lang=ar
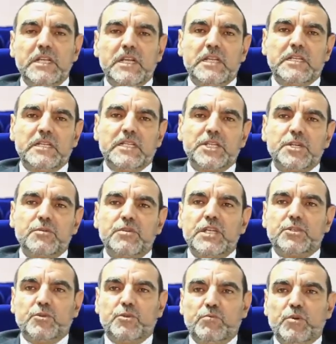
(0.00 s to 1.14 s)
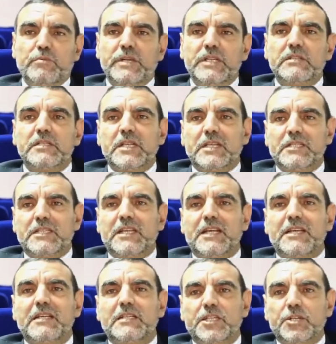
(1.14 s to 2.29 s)
لان النشويات عموما تغذيه
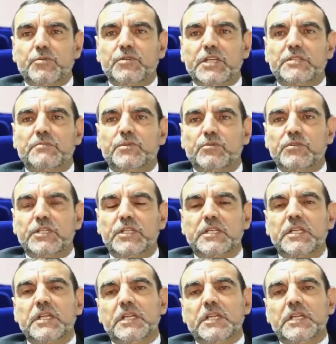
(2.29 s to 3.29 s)
على النشويات بدون